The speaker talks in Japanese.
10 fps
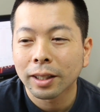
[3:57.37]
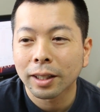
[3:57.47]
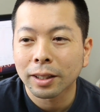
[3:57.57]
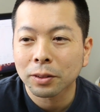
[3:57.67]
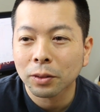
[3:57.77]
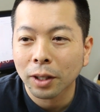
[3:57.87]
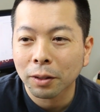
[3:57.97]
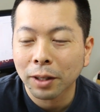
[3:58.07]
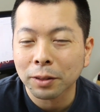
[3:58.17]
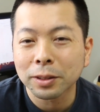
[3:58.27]
えー、その
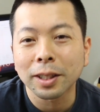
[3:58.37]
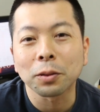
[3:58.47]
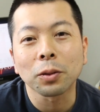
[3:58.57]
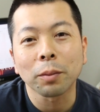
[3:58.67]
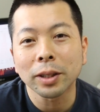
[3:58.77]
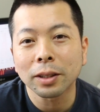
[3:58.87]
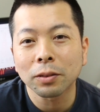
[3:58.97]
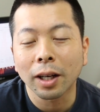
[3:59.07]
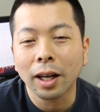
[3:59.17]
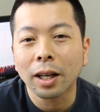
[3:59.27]
辺はうずさんの動画見た
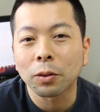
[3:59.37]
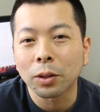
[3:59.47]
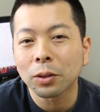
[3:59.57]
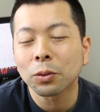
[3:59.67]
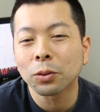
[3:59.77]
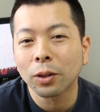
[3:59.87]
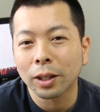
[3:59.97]
人はあこれのこと